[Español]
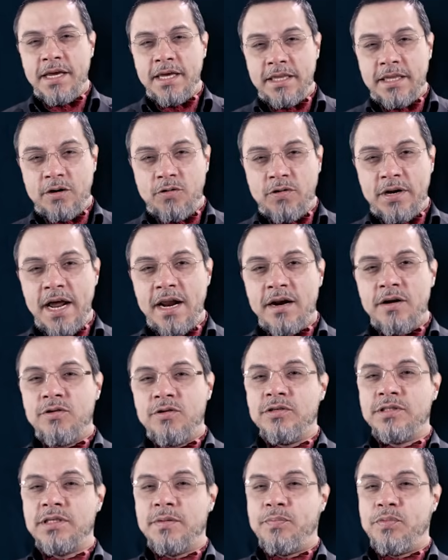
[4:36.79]
Y de
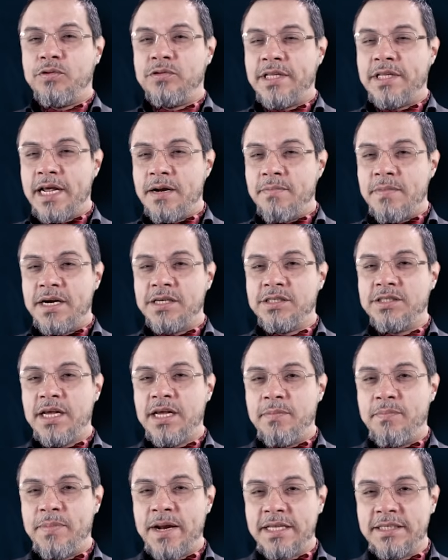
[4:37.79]
lograrlo, se pondrá en marcha
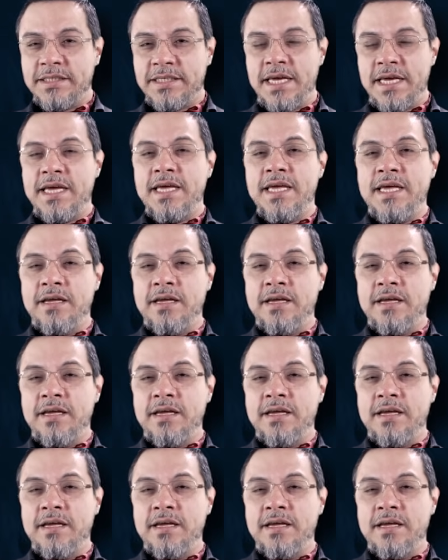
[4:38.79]
el plan C